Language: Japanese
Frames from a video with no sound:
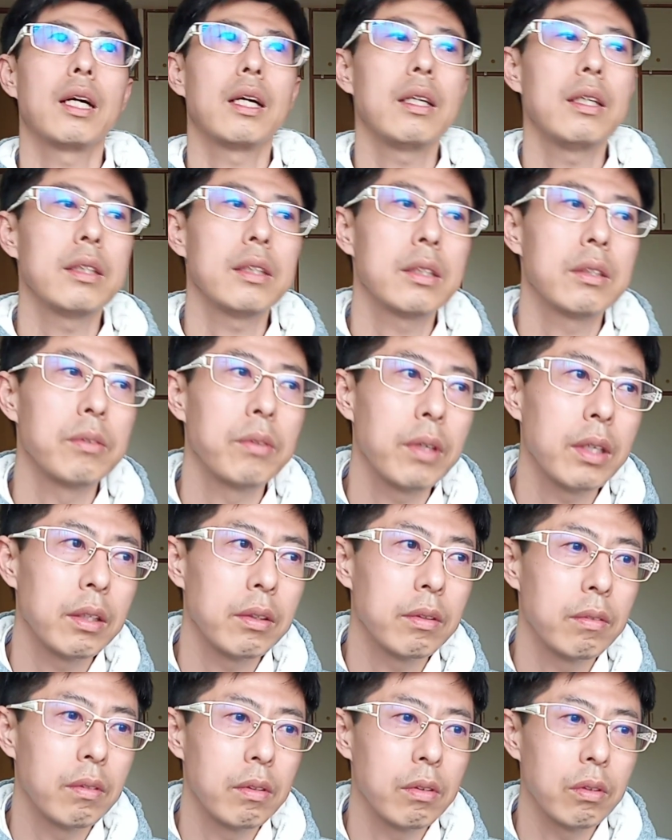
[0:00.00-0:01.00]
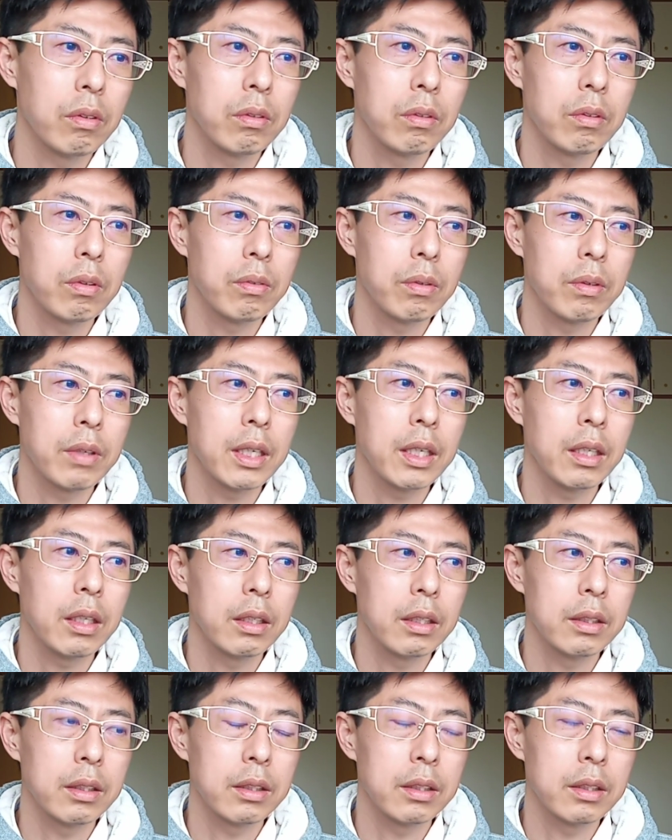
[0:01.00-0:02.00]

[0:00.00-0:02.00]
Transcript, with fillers: から、その辺のところが、